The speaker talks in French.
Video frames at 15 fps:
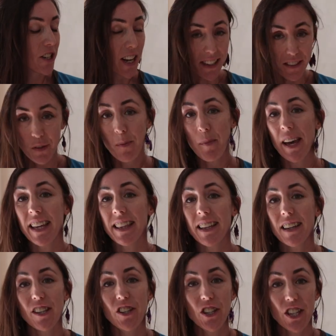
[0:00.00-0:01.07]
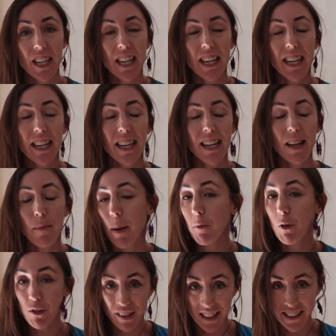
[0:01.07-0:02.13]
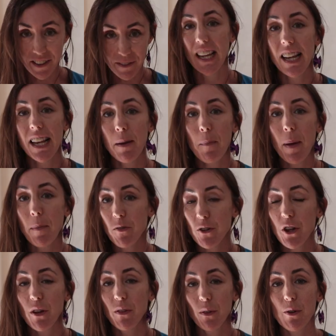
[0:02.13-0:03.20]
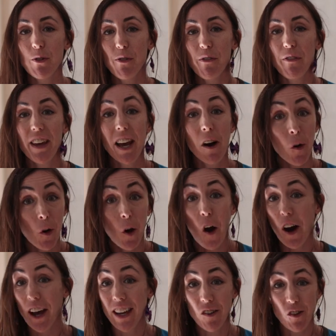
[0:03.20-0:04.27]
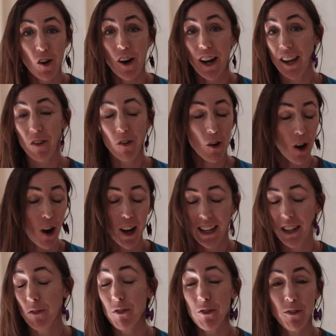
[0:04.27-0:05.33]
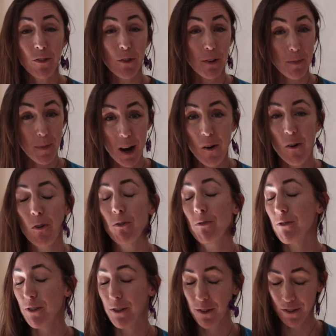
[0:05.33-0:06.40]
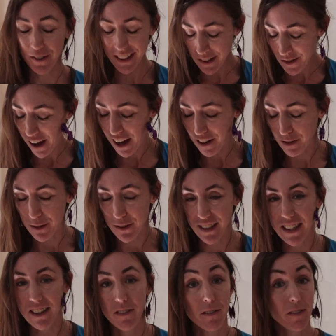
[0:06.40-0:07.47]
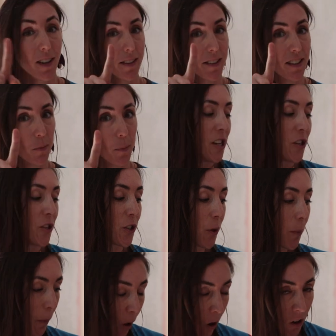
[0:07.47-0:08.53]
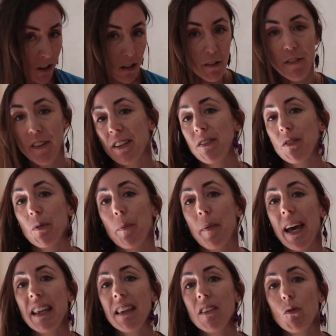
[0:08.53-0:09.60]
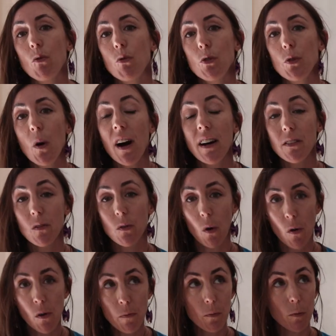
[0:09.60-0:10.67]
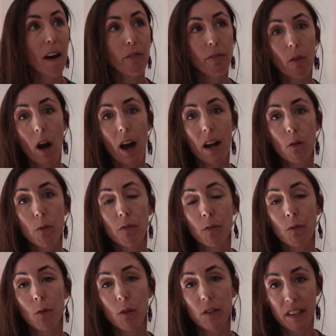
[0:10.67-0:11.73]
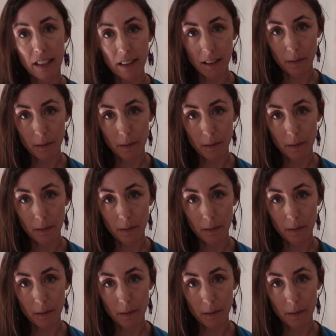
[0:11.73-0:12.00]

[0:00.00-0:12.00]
Chaque semaine, j'ai les mêmes routines, les mêmes choses que je fais encore et encore et encore. Et non, je ne tourne pas en rond, je continue à avancer. Enfin, j'espère. Je prends en fin de semaine toujours un temps, parfois le vendredi,